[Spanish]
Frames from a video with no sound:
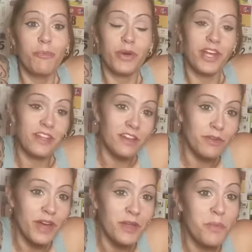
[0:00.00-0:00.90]
porque he
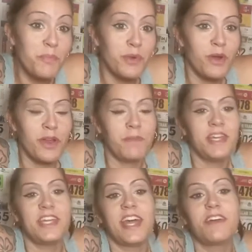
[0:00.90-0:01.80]
tenido varios
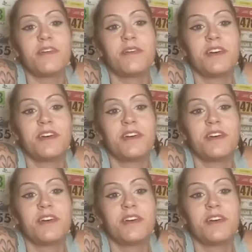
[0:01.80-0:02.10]
problemillas.